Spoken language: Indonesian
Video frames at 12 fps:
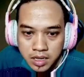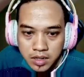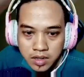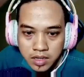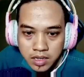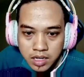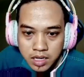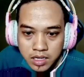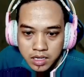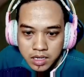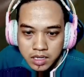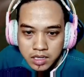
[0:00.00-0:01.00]
Gak ada
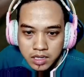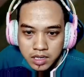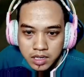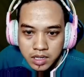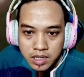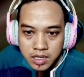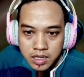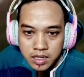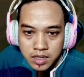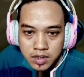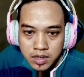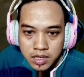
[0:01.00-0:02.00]
kayaknya ya
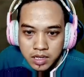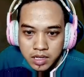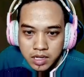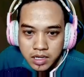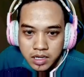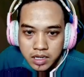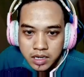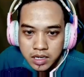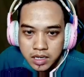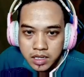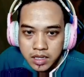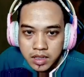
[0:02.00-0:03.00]
eh nggak ada nggak ada
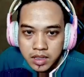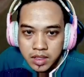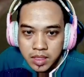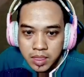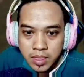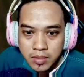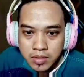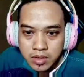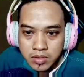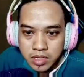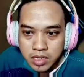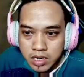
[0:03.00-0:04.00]
gue
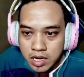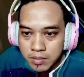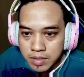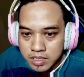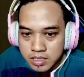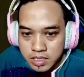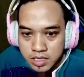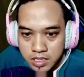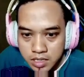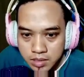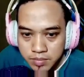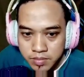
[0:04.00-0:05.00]
takutnya dari kamar sini nih
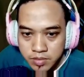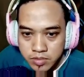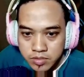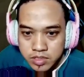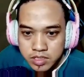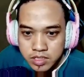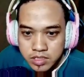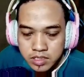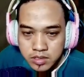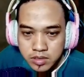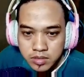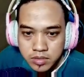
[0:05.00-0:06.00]
kuncinya di situ
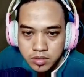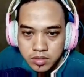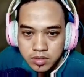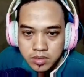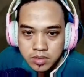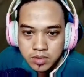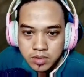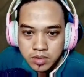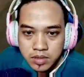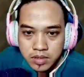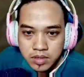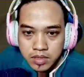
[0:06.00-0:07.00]
tuh
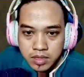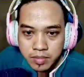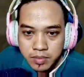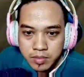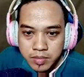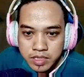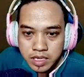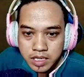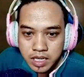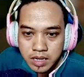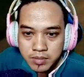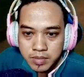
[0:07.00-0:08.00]
itu belum bisa kita
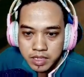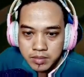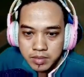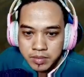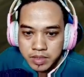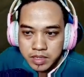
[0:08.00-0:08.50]
ambil teman-teman